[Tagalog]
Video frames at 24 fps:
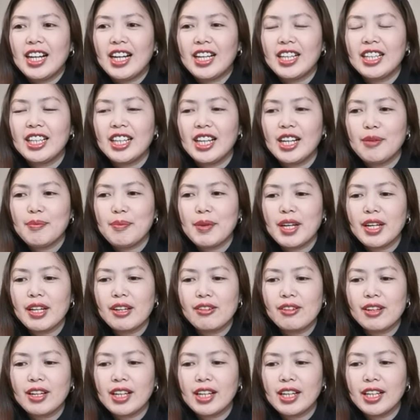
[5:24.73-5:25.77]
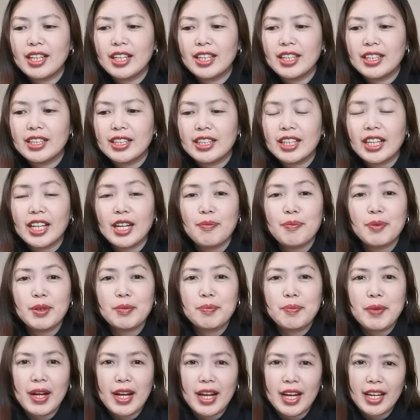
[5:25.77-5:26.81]
ay uh, merong uh,
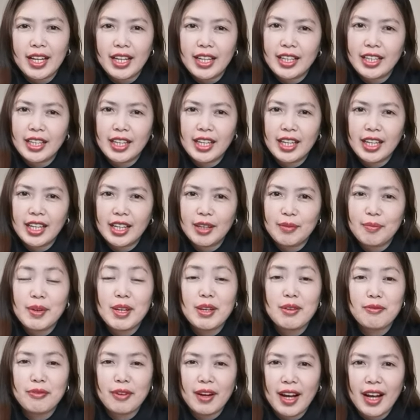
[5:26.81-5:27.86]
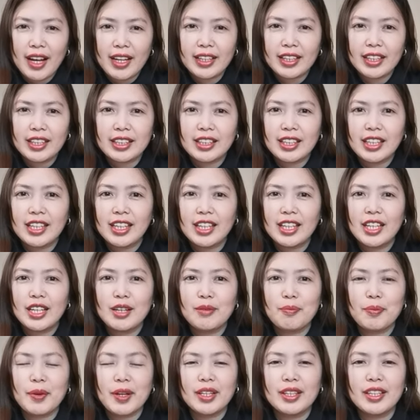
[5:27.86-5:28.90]
kapitbahay na may van na
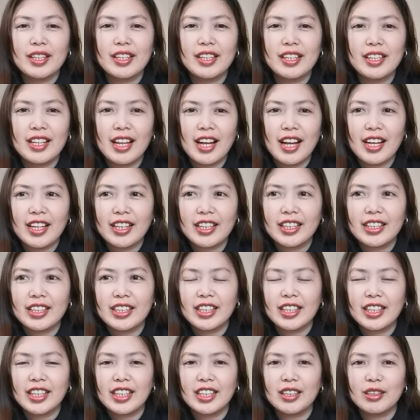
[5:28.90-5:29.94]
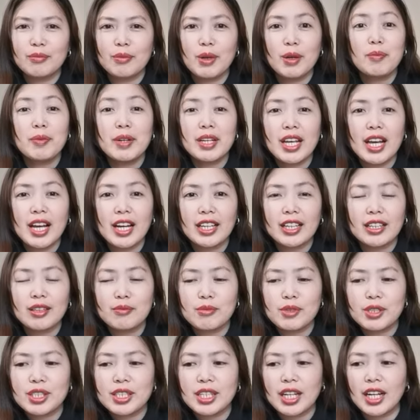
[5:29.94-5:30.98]
talagang pwedeng hilahin na
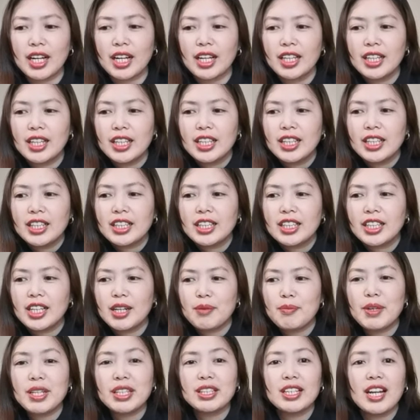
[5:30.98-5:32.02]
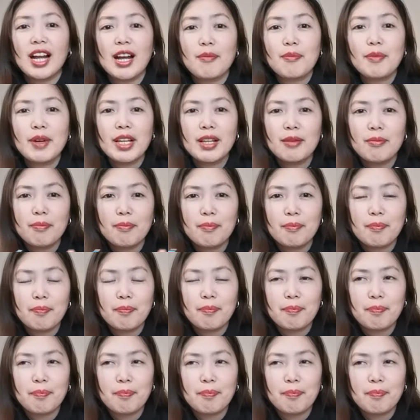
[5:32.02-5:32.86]
babayaran mo siya na may travel